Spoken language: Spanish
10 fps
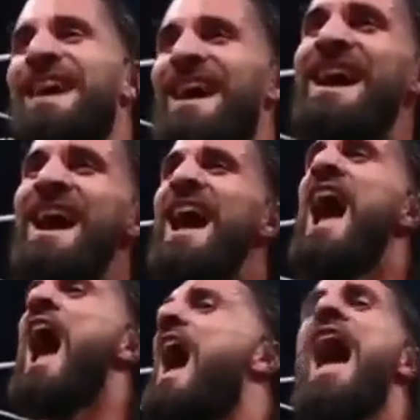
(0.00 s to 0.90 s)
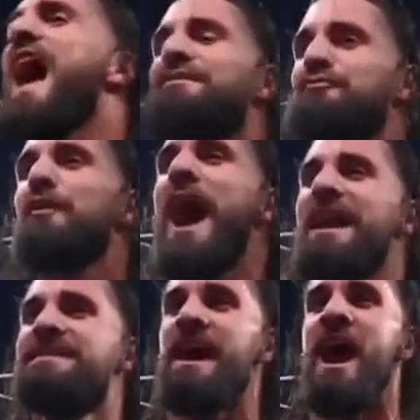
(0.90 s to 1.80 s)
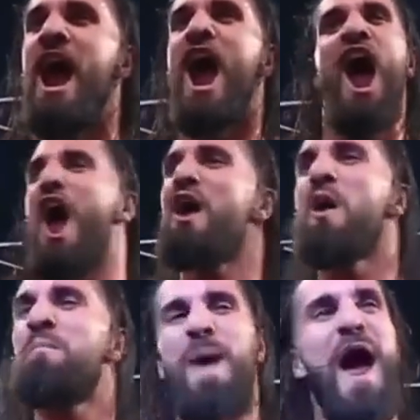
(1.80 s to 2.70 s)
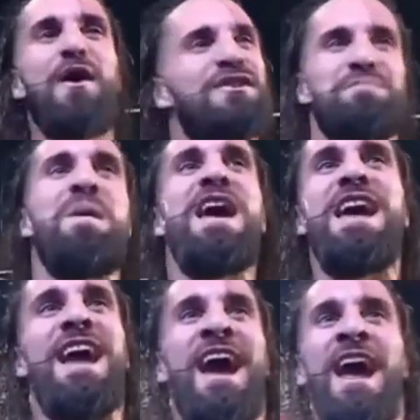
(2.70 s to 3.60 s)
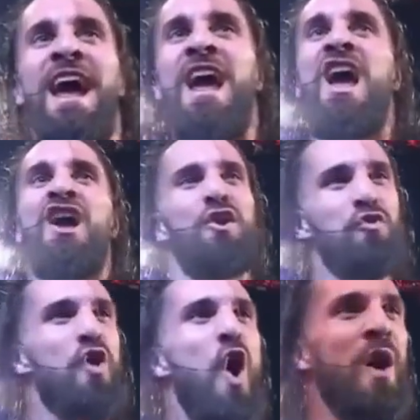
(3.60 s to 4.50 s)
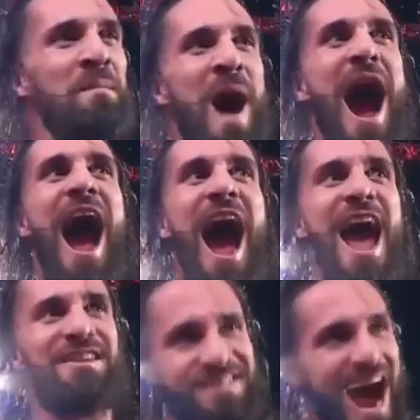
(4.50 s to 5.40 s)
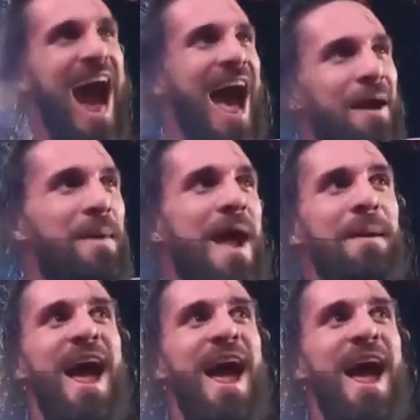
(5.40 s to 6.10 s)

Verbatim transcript: Este es nuestro verdadero Thor en WWE. Se encontró un superhéroe.